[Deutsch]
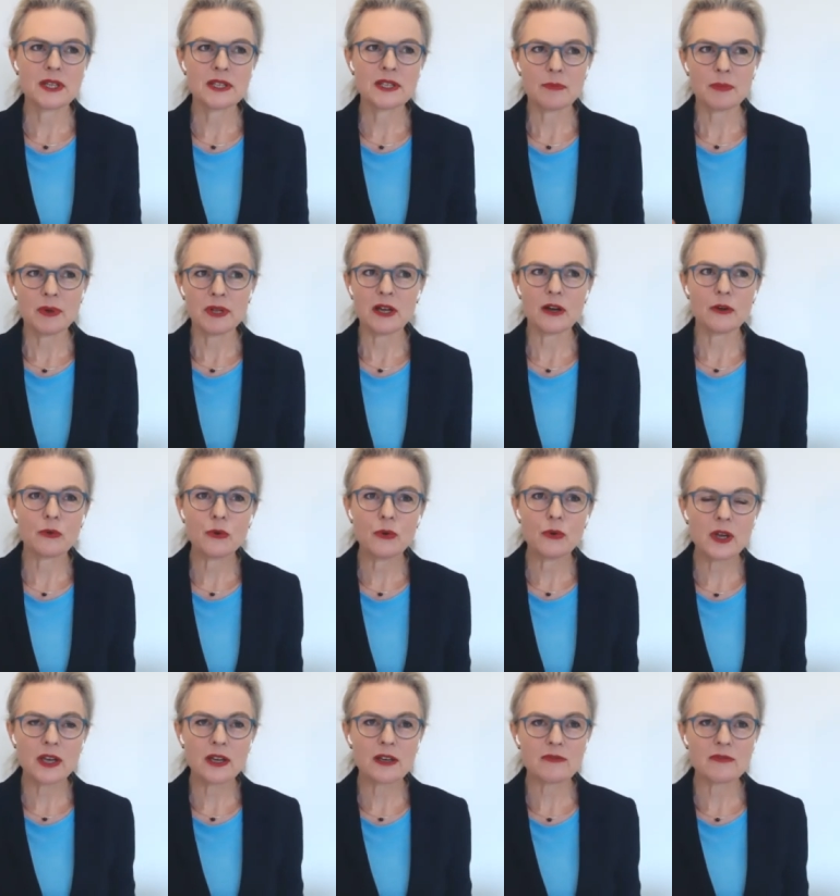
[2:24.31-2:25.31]
in der
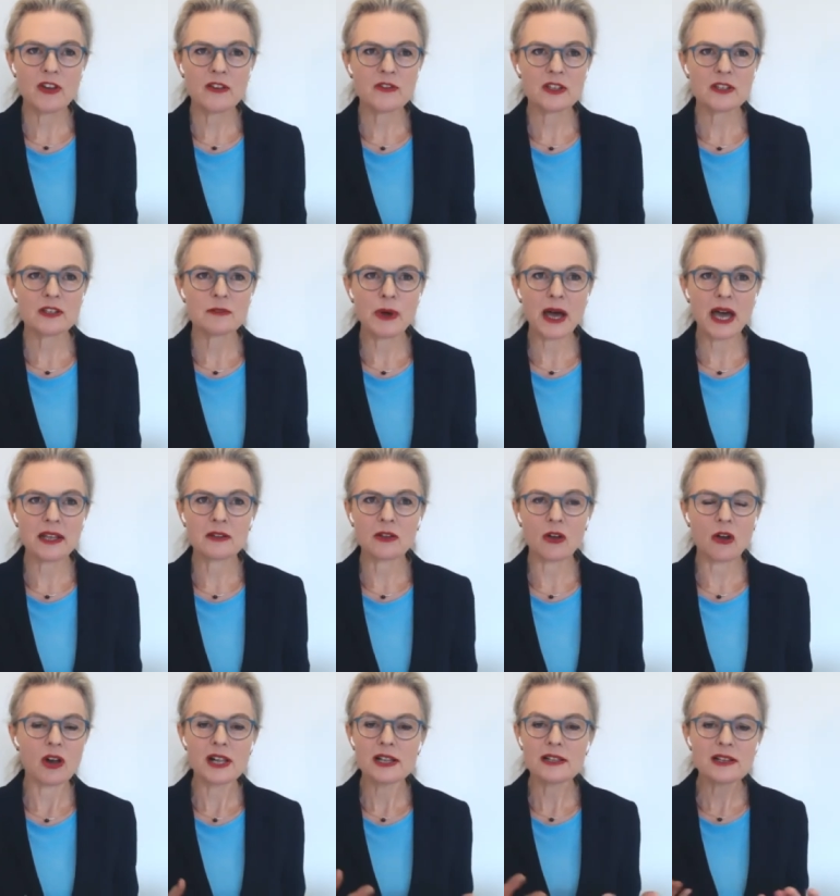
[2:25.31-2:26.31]
Pädagogik, wenn wir die beiden
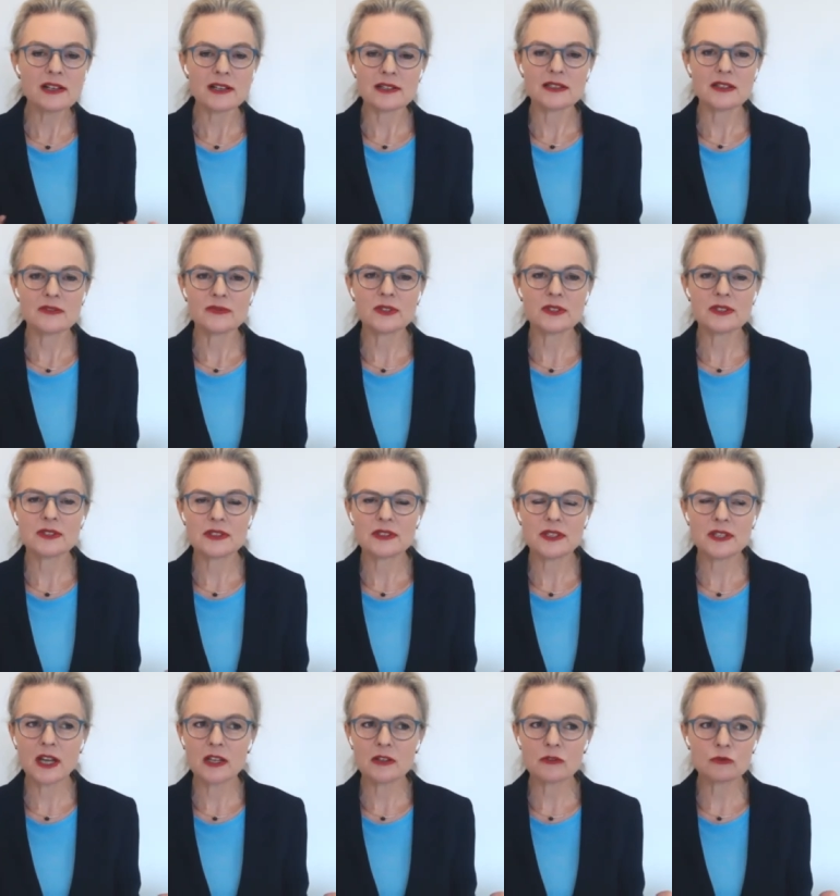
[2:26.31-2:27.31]
Rollen
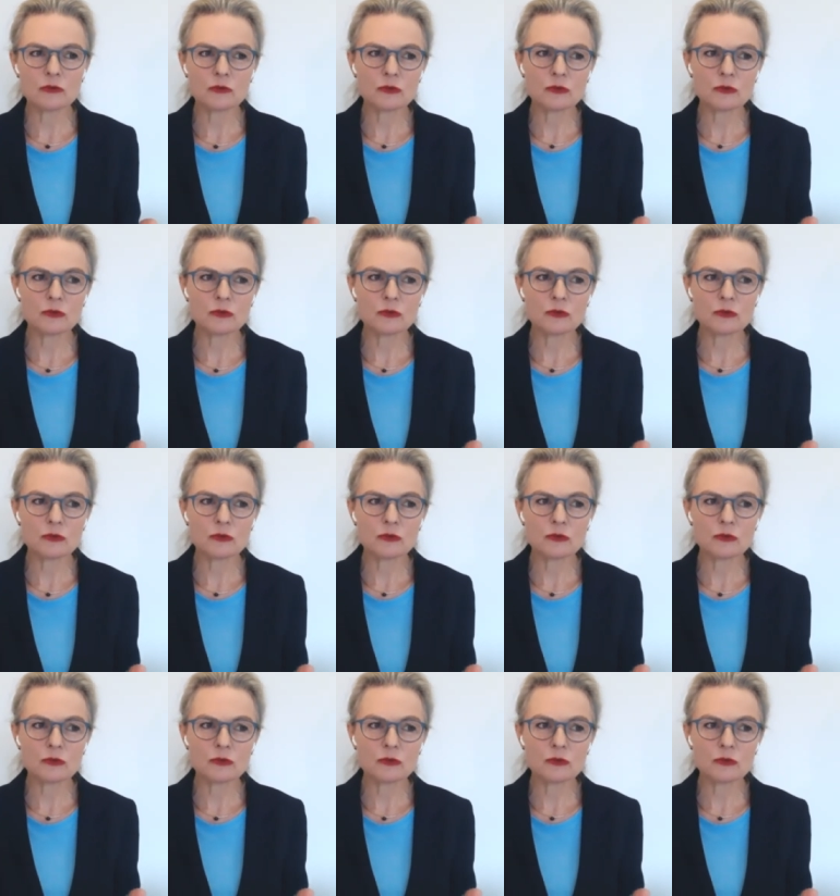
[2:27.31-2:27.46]
klassifizieren,